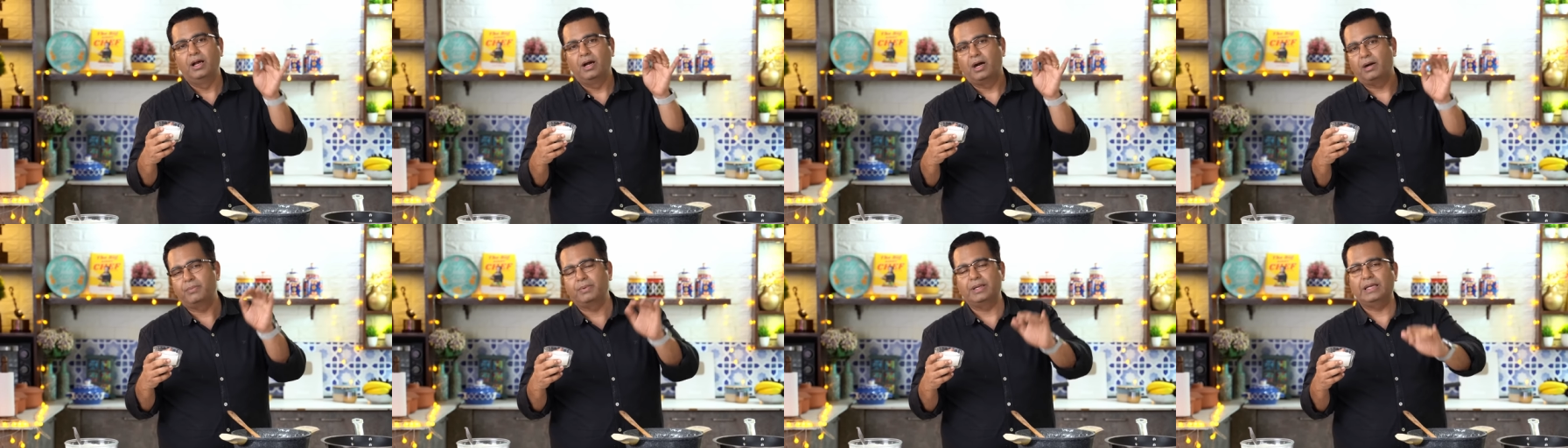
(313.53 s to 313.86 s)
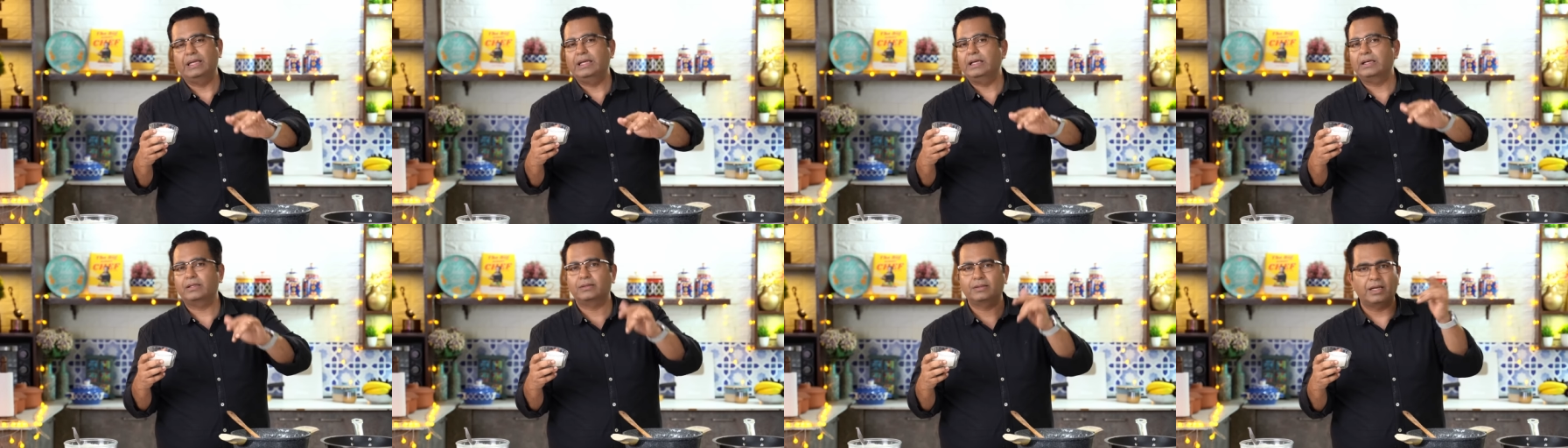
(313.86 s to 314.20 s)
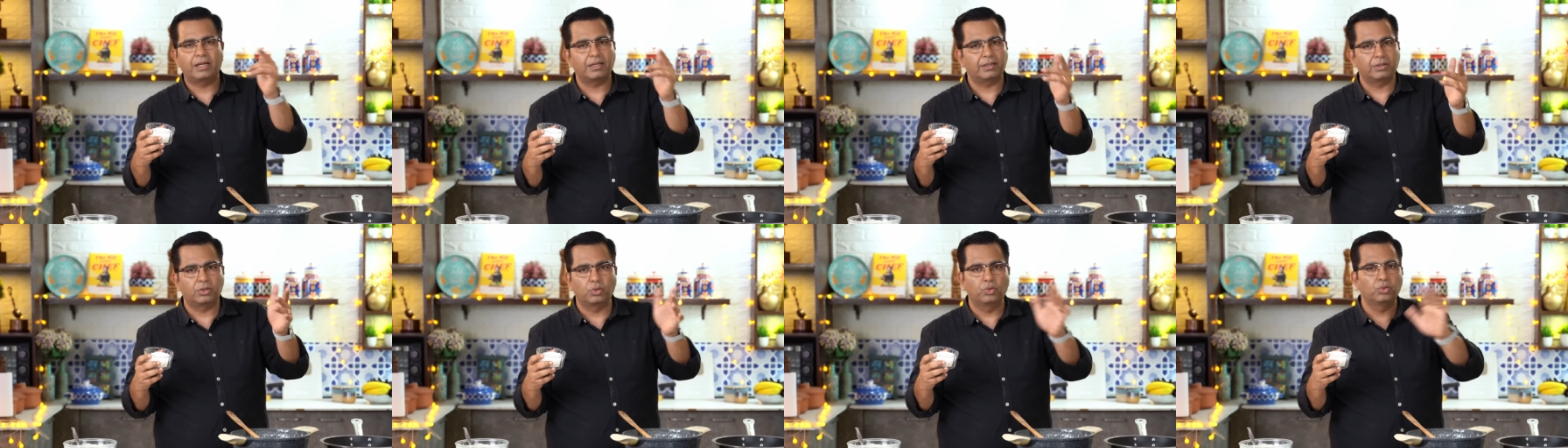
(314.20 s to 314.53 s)
अब एक
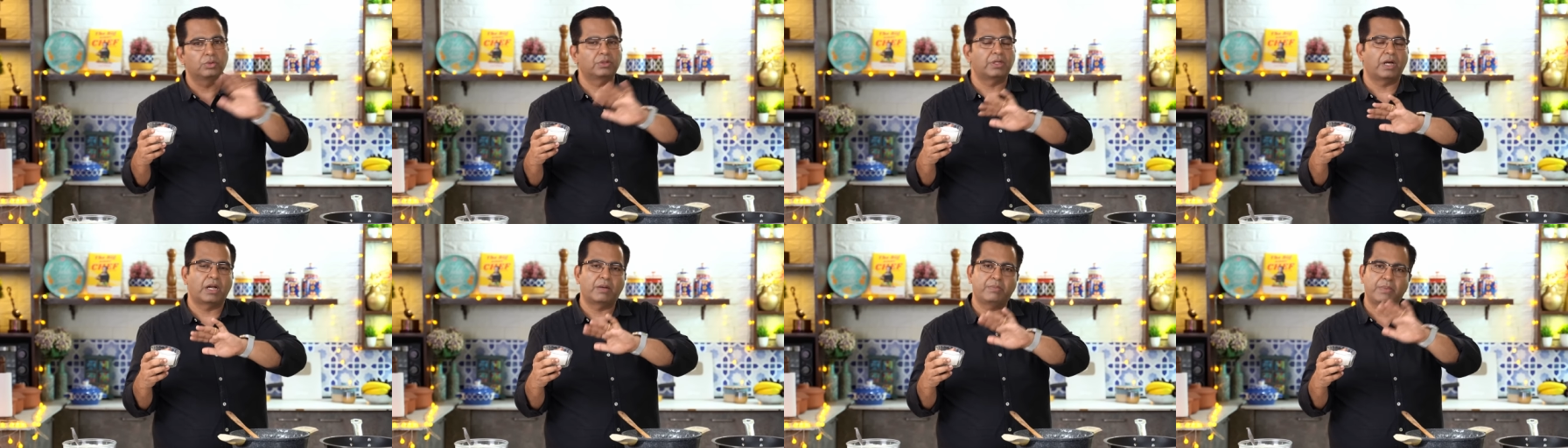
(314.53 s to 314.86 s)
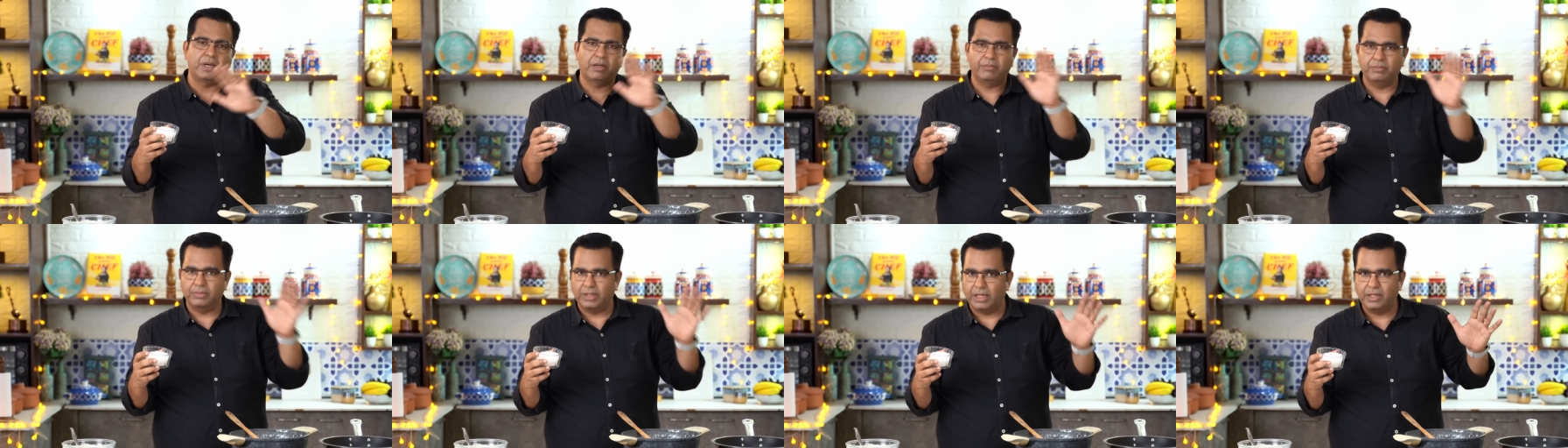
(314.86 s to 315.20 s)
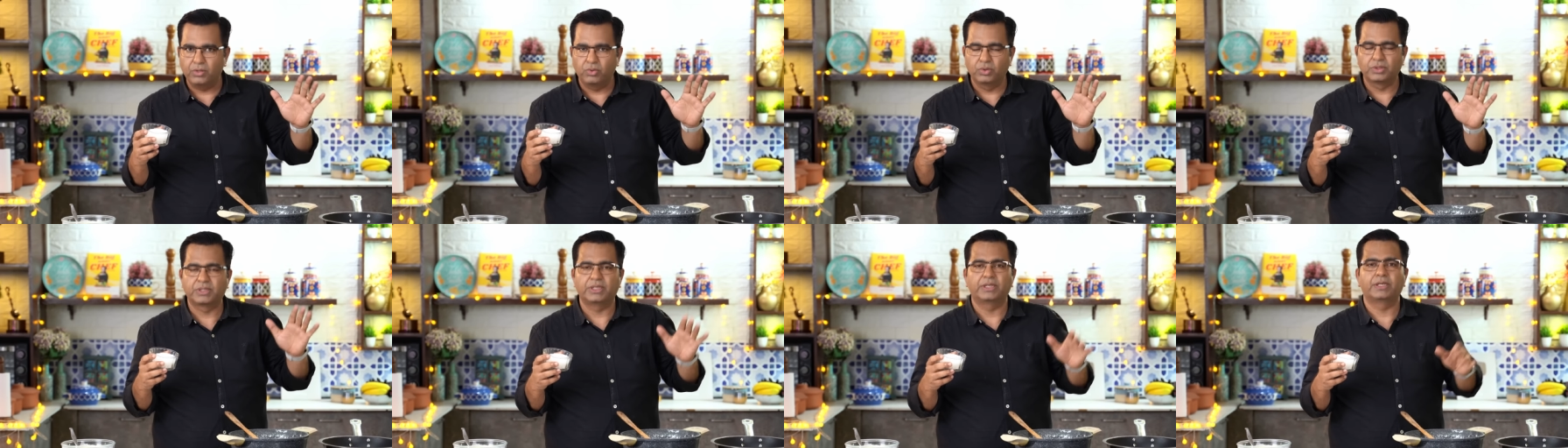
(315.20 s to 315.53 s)
तार दो तार में हम
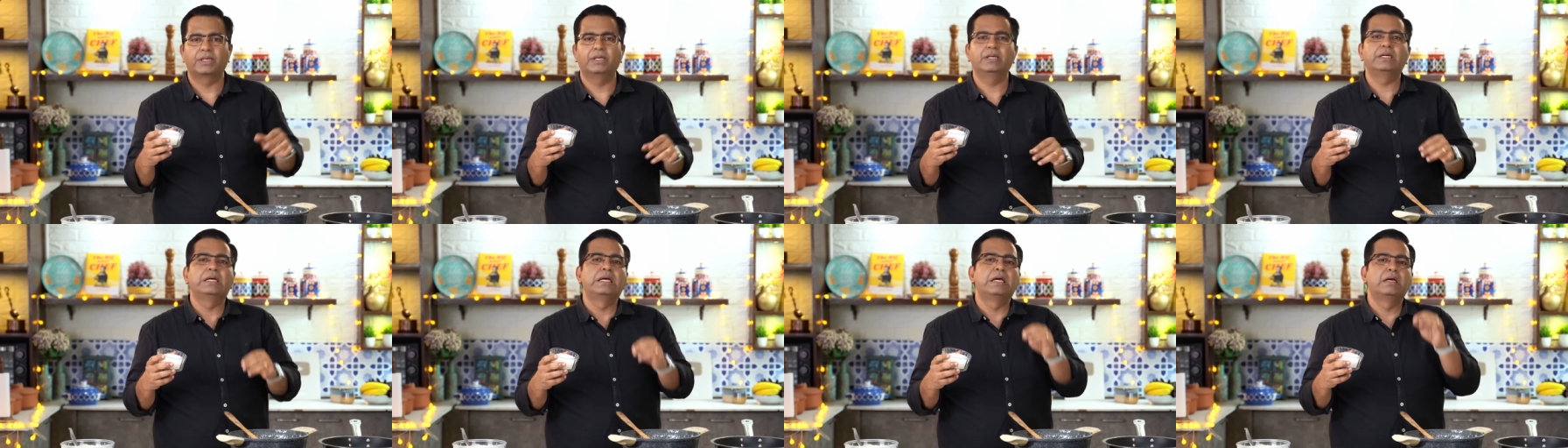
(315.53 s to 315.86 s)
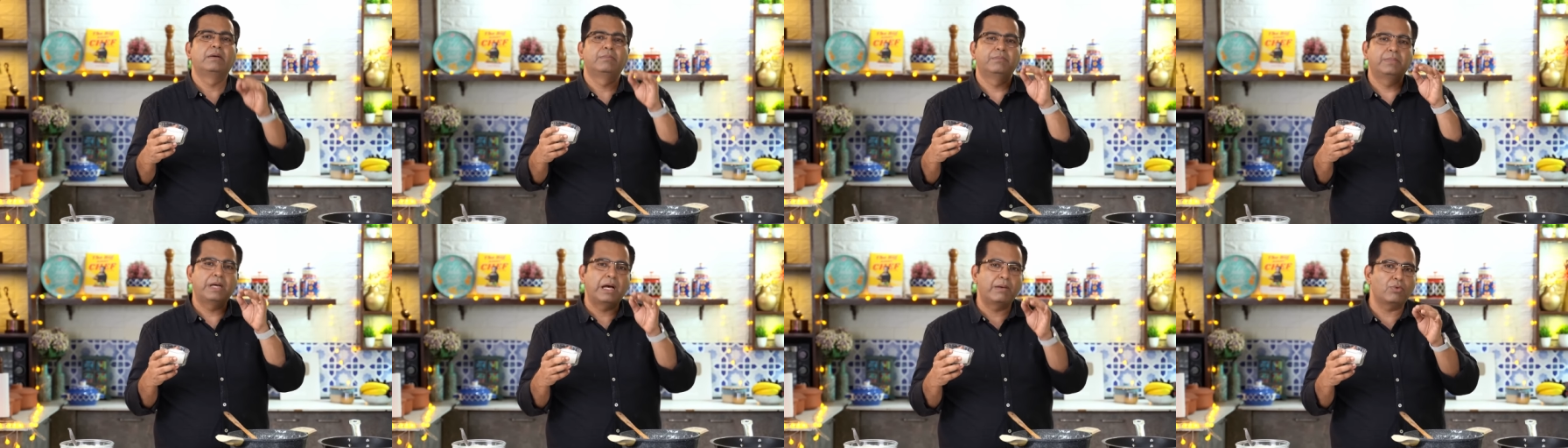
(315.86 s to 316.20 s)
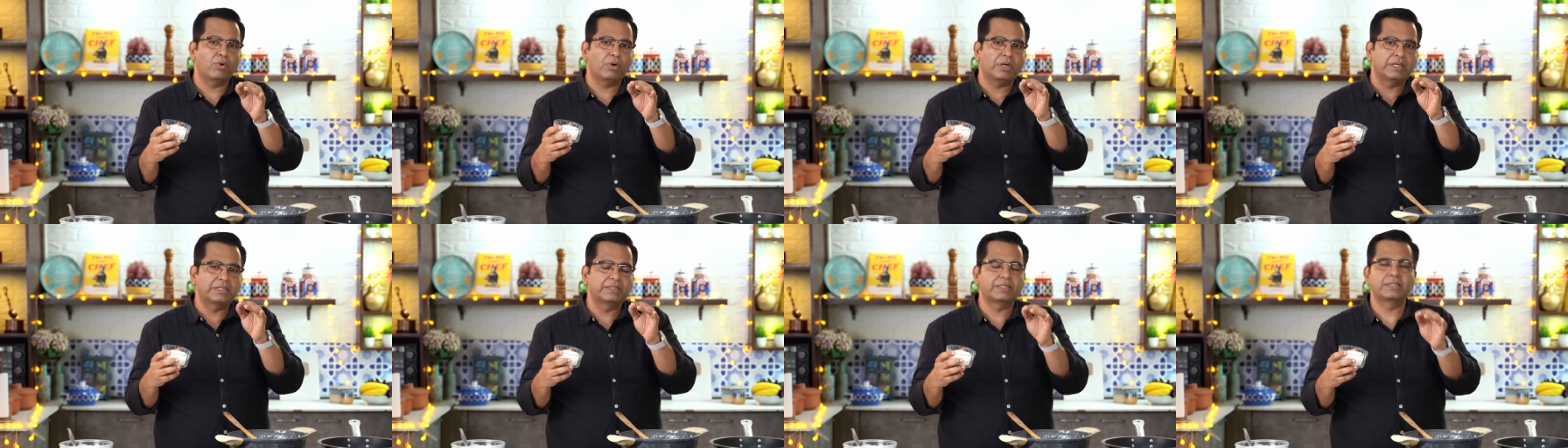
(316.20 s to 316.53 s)
नहीं घुसेंगे मैं
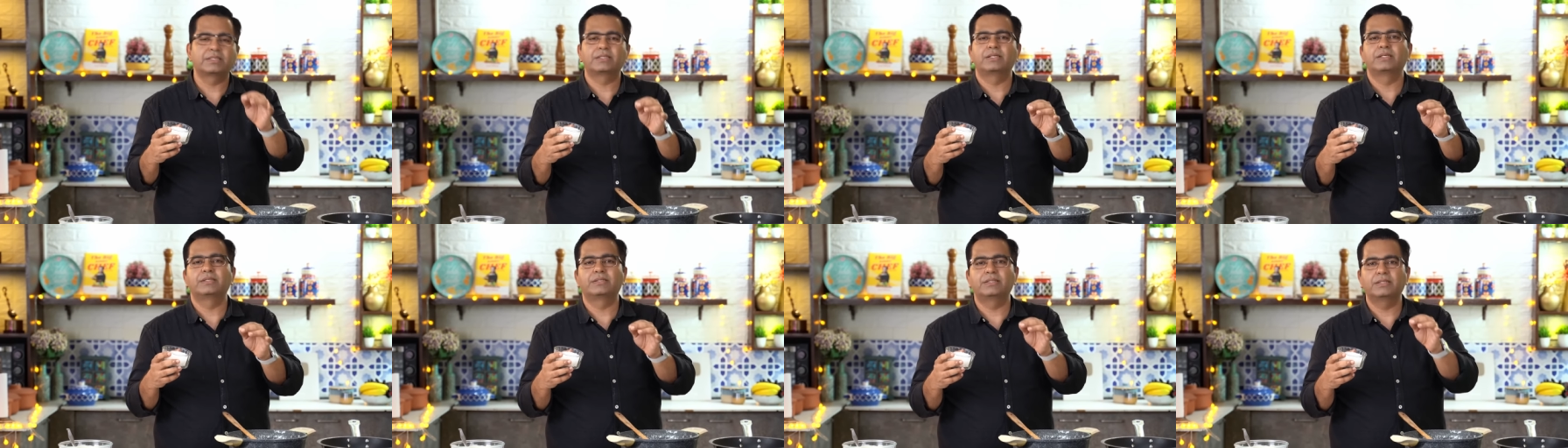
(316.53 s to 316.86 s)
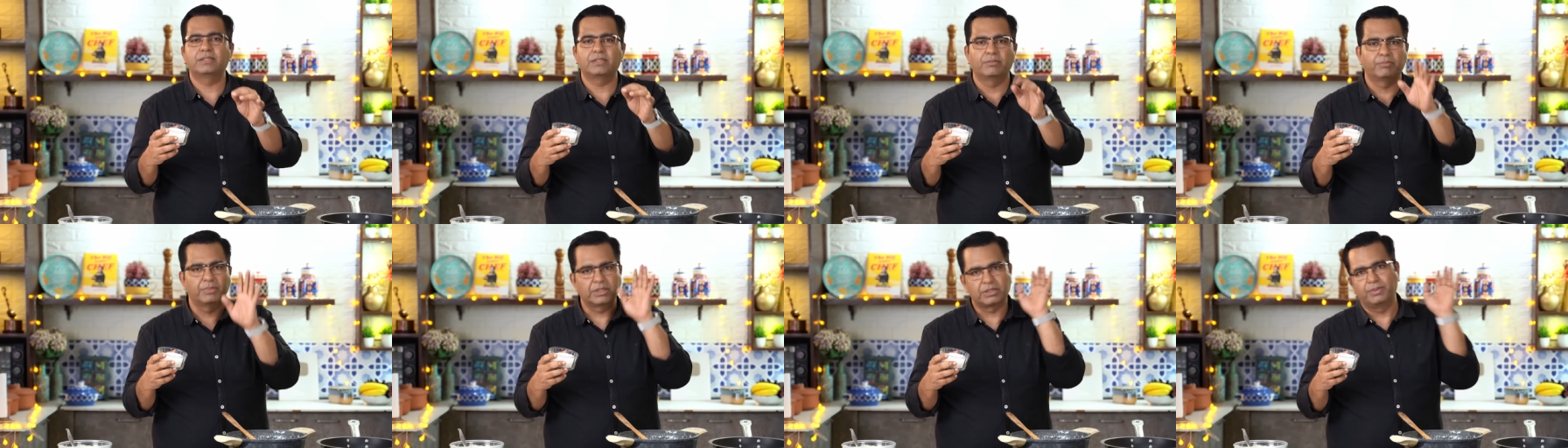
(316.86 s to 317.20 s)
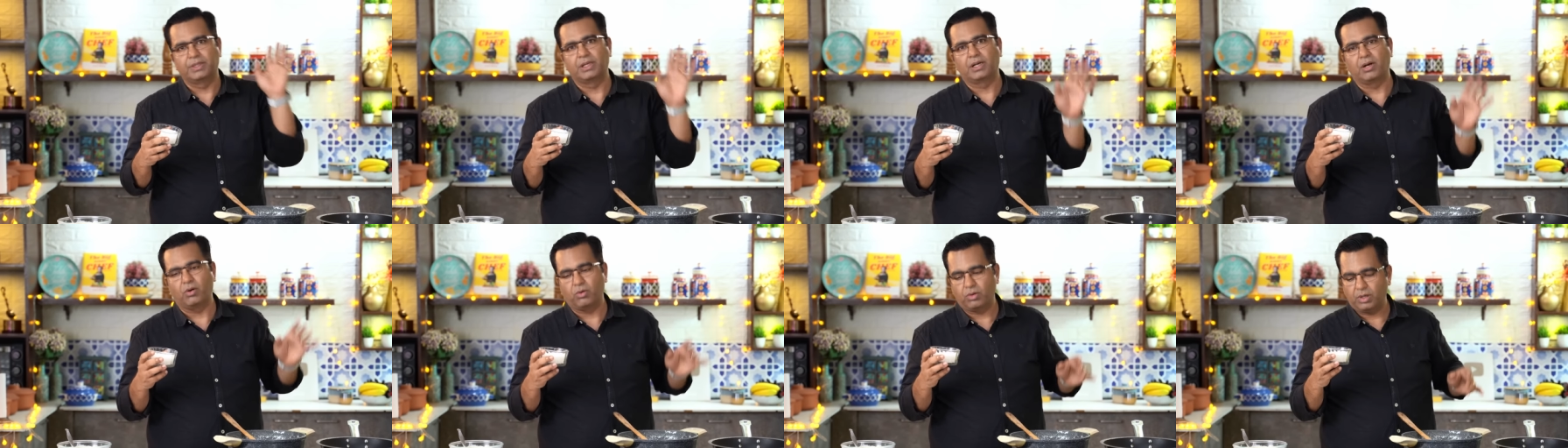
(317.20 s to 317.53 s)
आपको कंसिस्टेंसी चम्मच में
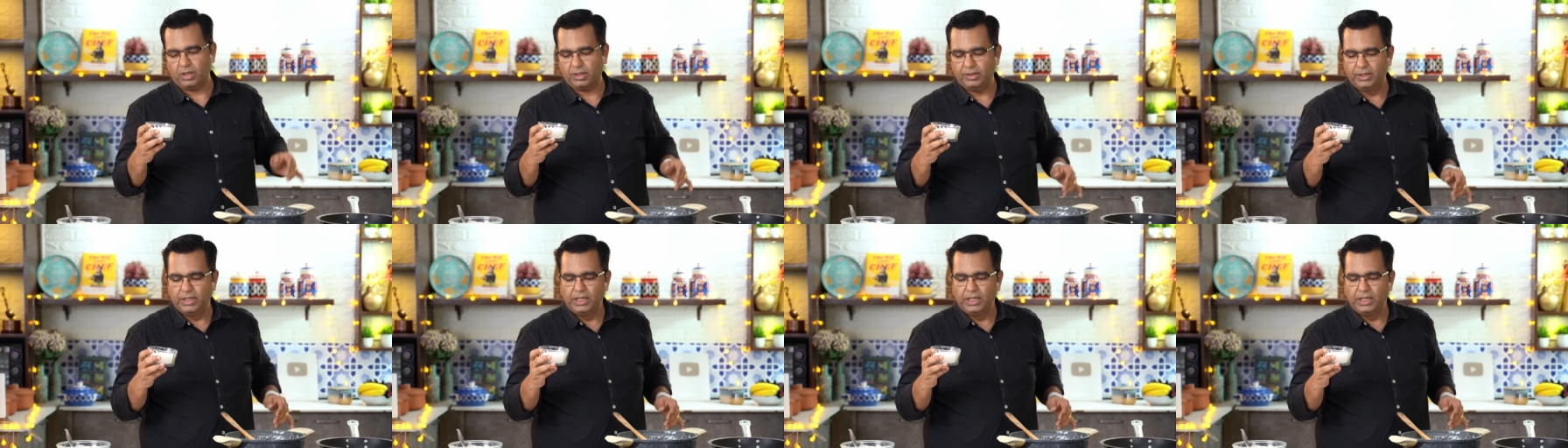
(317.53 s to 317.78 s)
दिखाऊंगा